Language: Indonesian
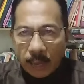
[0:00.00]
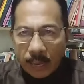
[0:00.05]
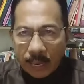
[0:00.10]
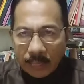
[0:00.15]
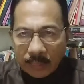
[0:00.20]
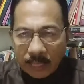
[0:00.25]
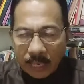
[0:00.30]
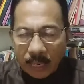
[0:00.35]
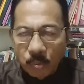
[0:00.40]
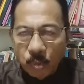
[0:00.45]

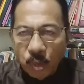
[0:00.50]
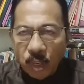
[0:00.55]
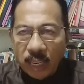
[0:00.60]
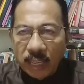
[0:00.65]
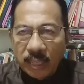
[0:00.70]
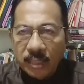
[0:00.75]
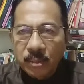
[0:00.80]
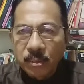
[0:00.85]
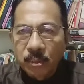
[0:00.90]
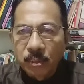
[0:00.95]

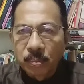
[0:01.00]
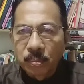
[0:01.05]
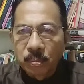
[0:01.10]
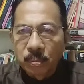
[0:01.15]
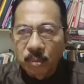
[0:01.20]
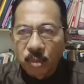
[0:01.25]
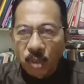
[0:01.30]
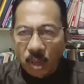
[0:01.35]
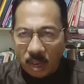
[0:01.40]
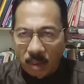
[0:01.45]
Assalamualaikum
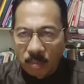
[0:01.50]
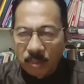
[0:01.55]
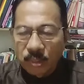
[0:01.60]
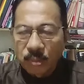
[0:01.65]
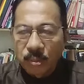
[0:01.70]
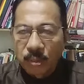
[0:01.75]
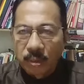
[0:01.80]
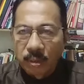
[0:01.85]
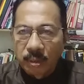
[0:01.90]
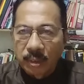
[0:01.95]

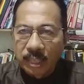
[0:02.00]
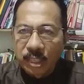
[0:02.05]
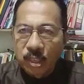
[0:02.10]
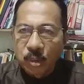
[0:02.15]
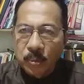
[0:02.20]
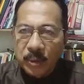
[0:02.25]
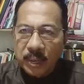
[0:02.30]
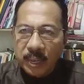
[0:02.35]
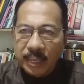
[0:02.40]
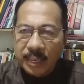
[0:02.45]
warahmatullahi
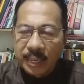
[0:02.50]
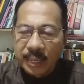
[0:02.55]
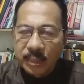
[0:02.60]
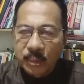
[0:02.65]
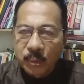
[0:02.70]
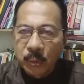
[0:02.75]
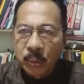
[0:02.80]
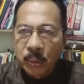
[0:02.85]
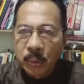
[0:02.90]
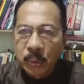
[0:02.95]

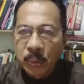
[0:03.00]
wabarakatuh.